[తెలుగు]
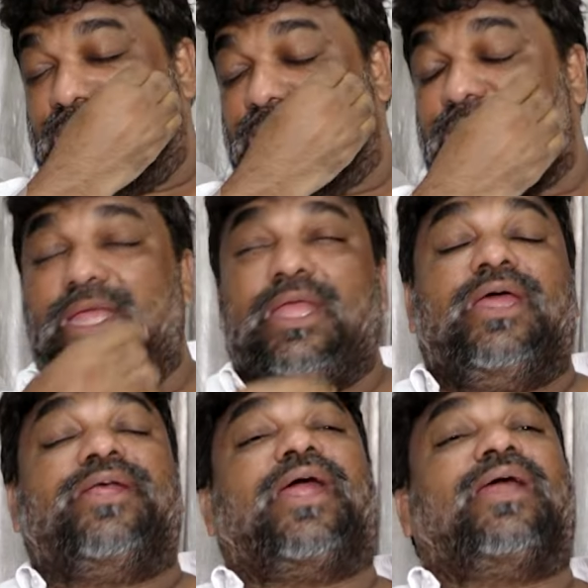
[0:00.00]
ఏంటంటే
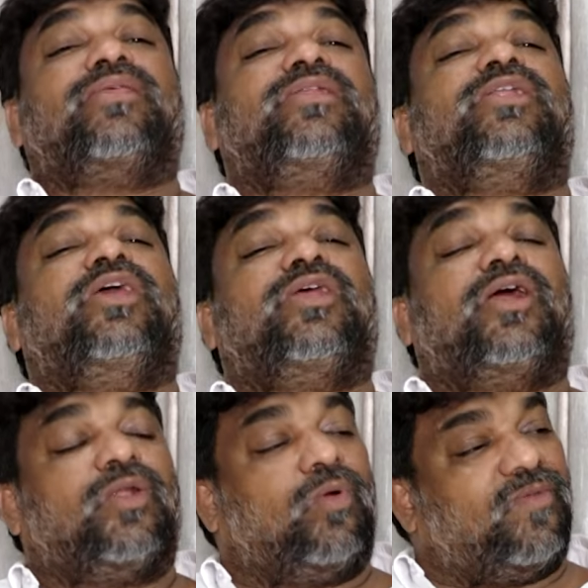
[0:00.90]
రాత్రి నేను ఏడు
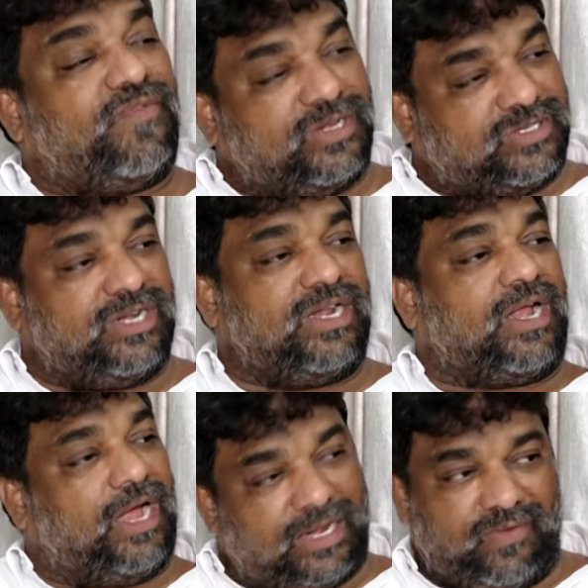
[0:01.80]
గంటలకు కూడా ఫీట్ చేయడానికి
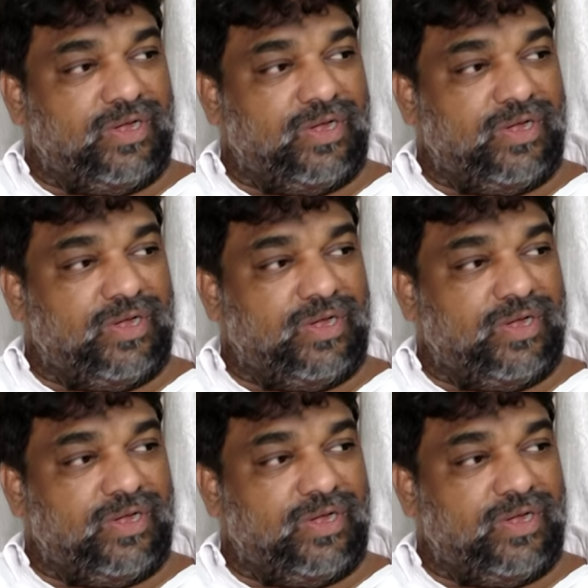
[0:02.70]
కారణం